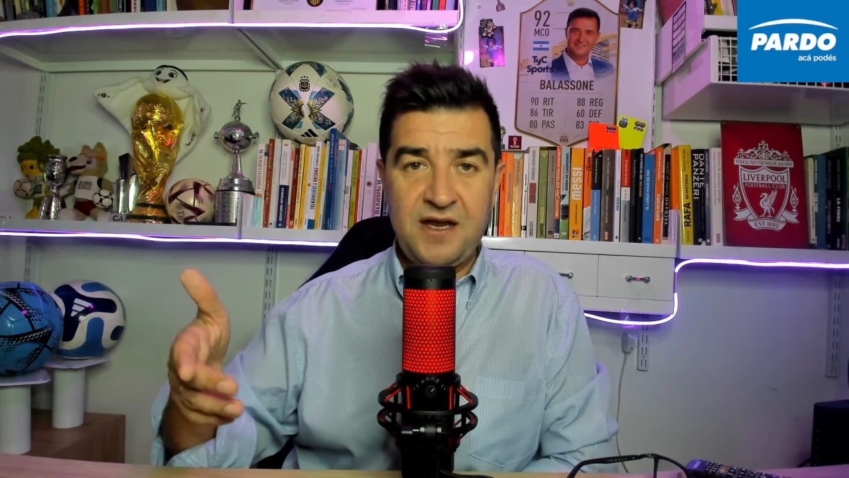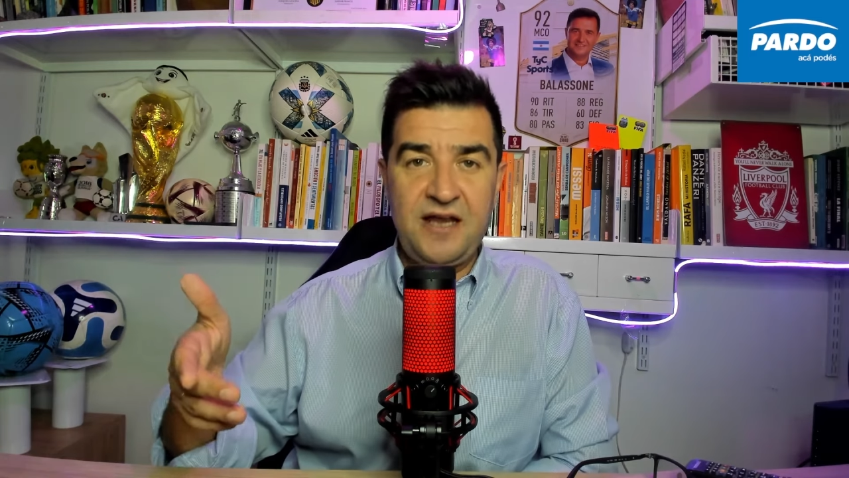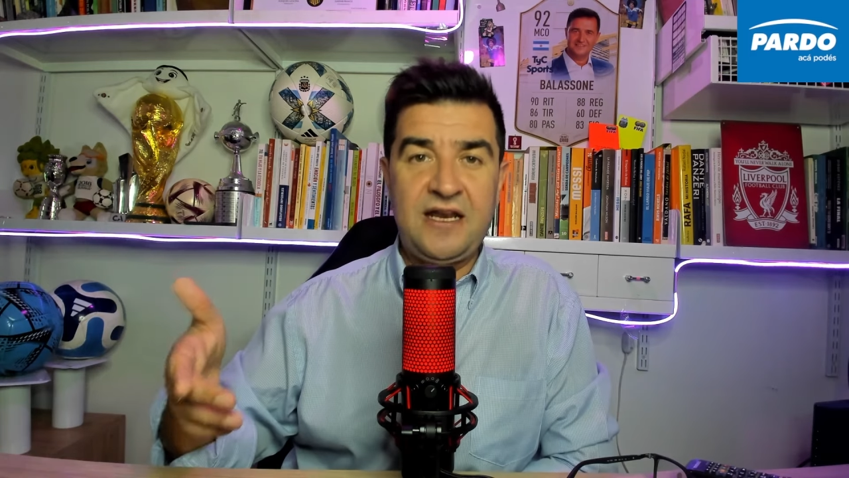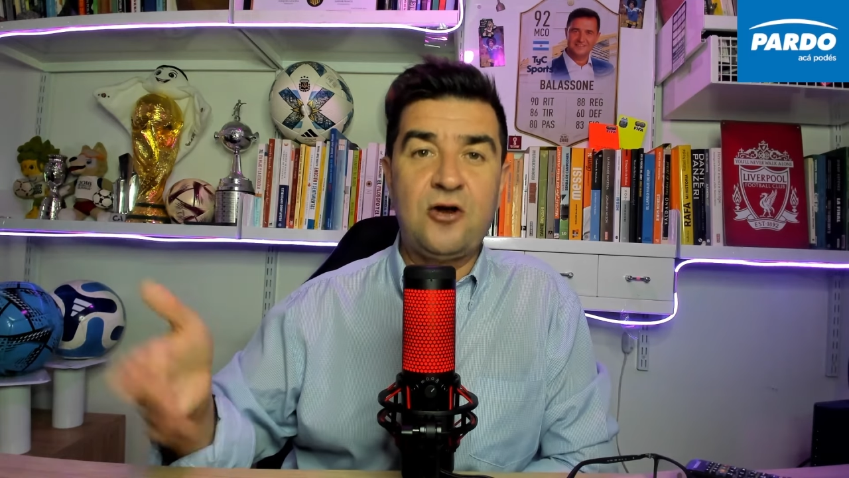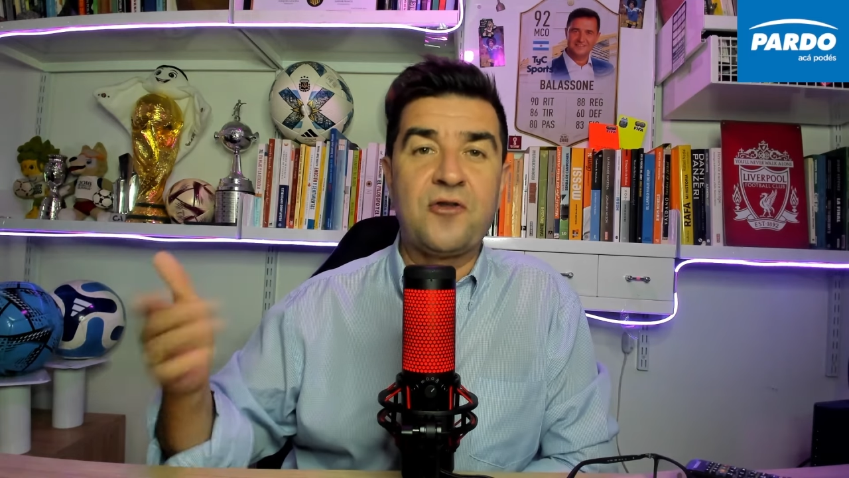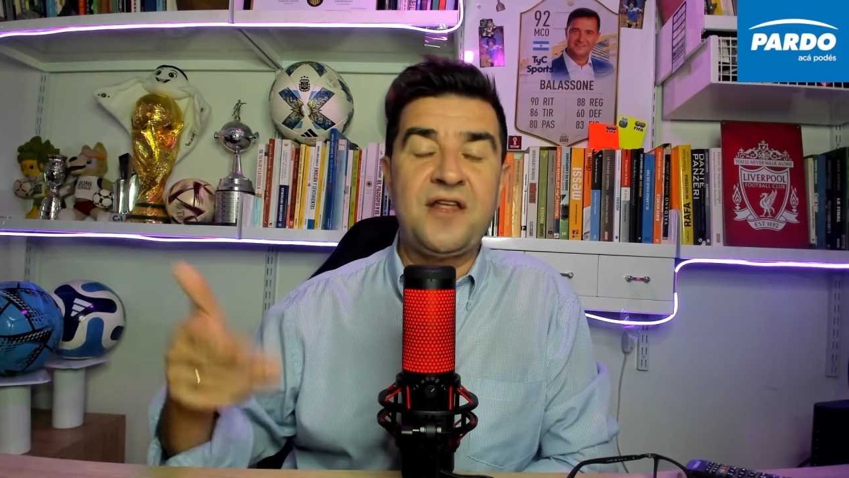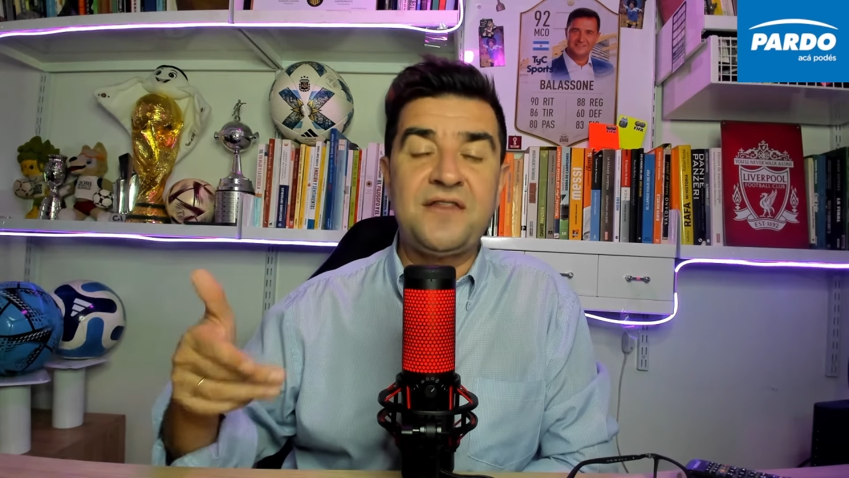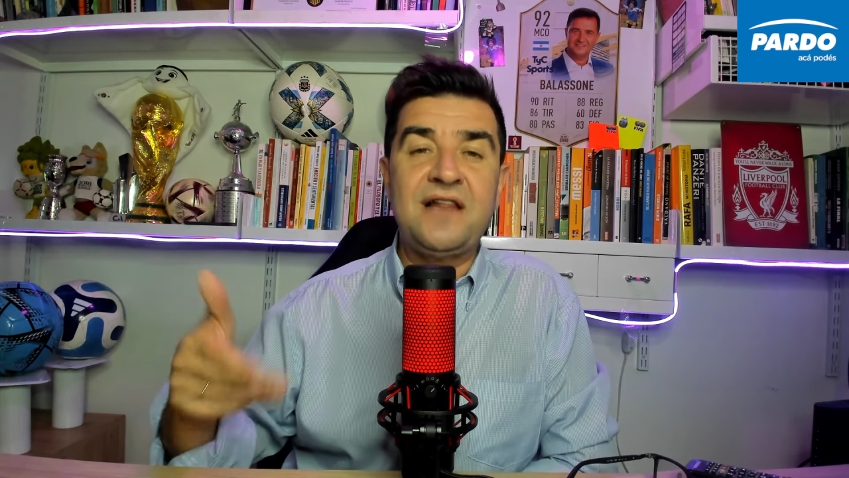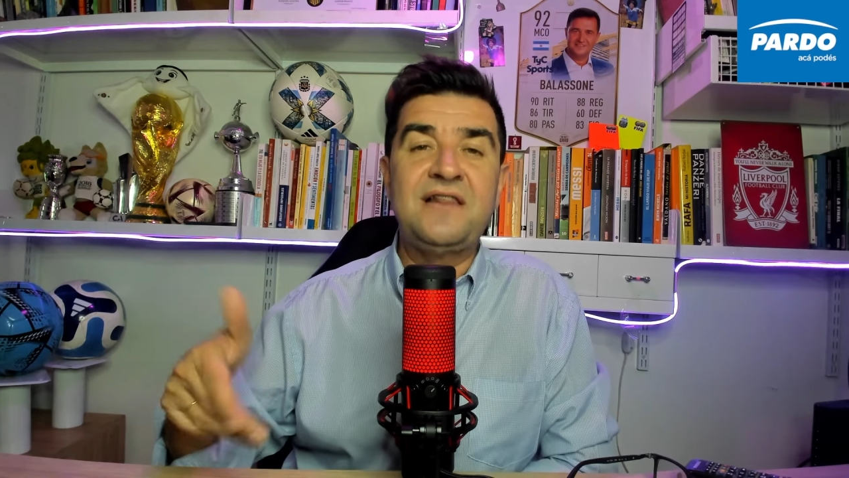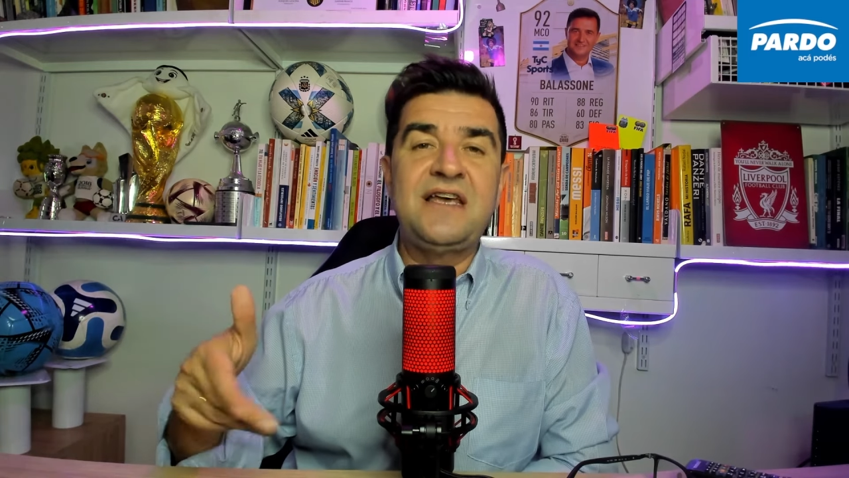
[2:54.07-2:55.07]
en el orden
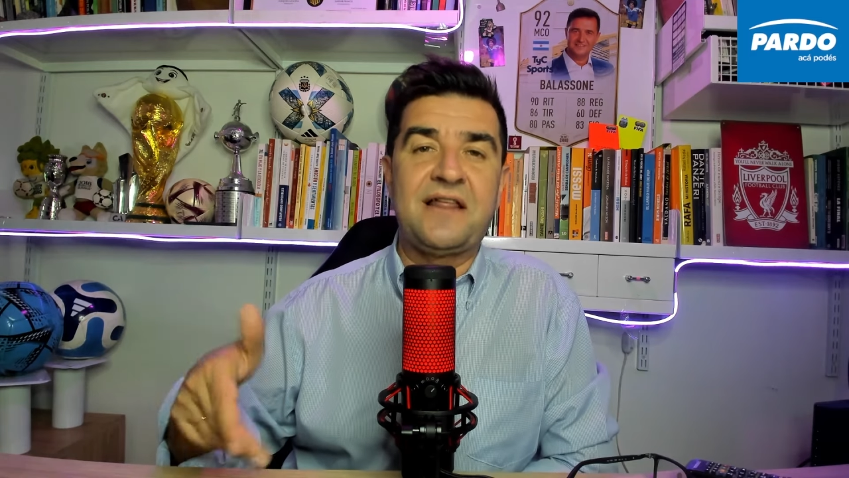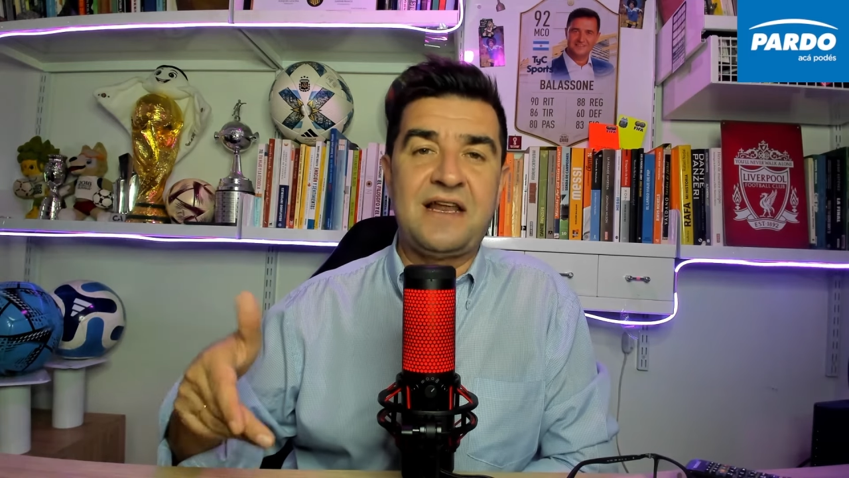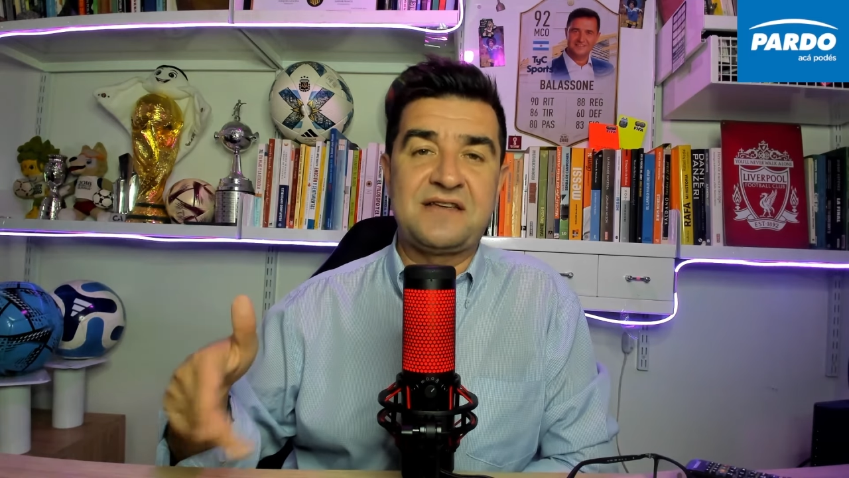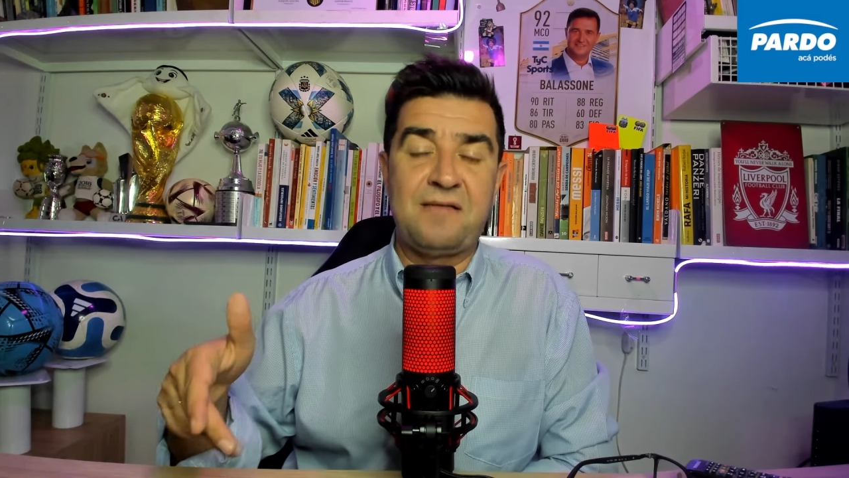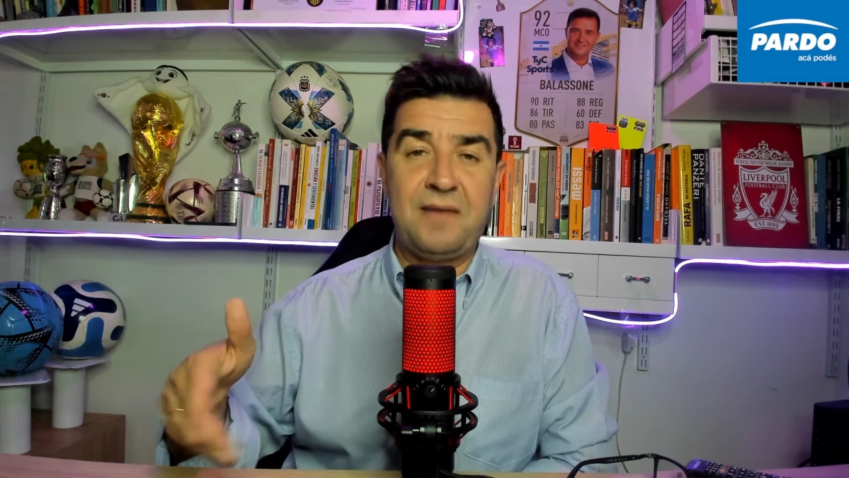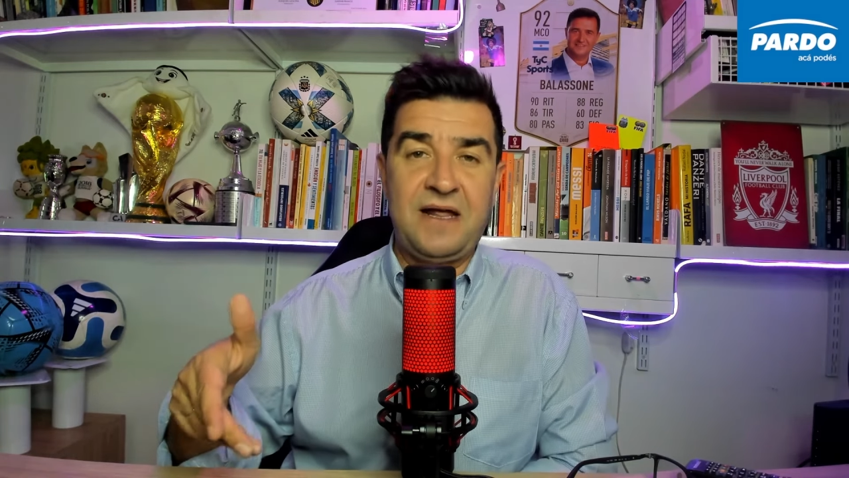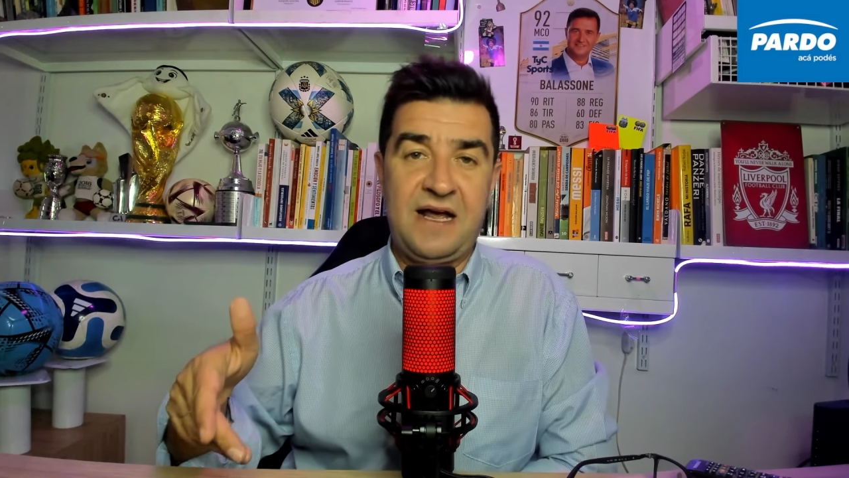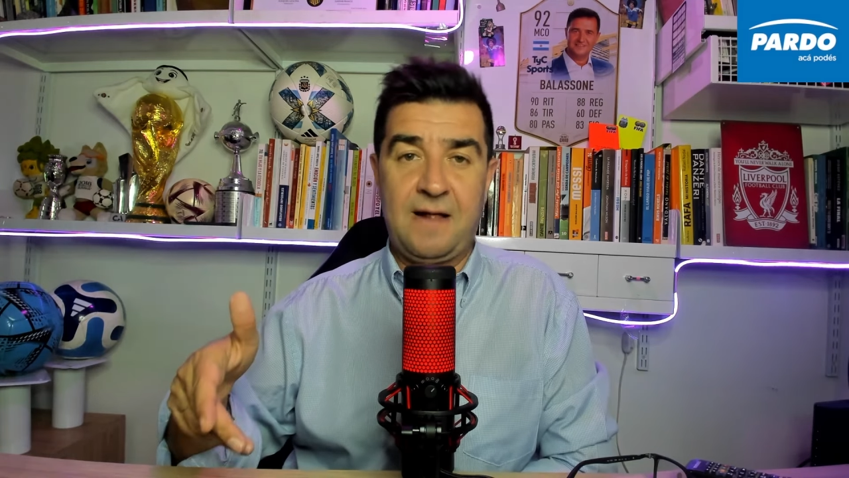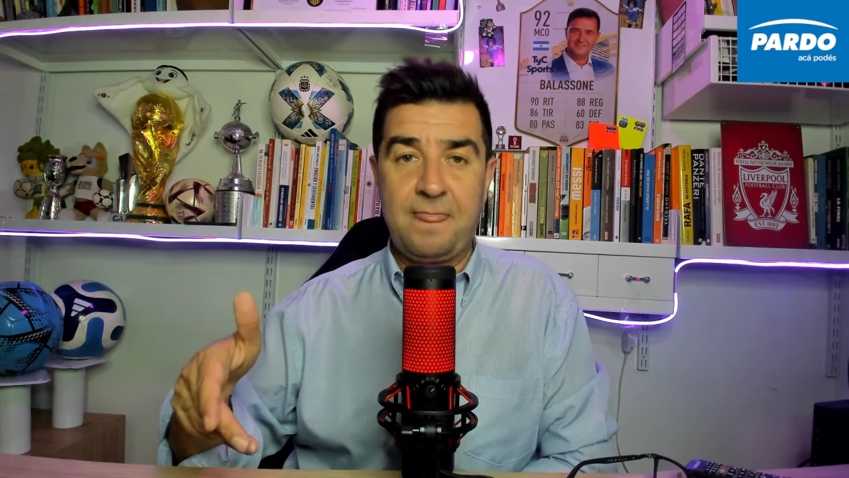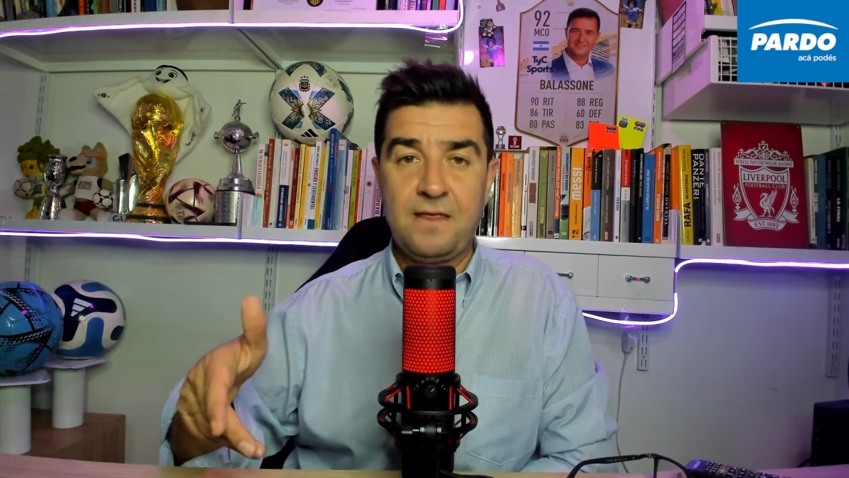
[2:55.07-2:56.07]
del día de la
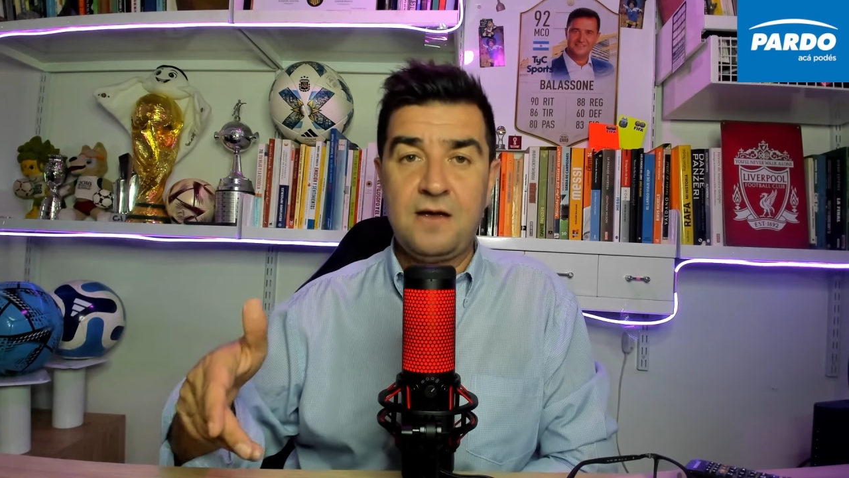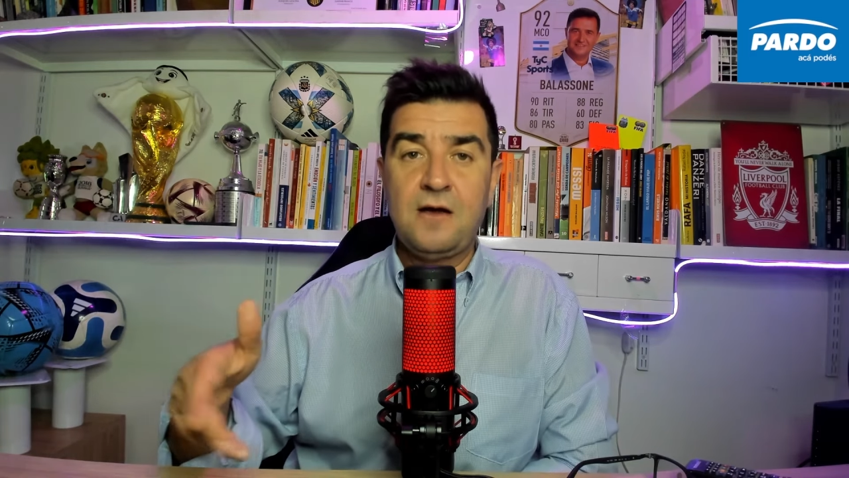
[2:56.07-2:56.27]
asamblea,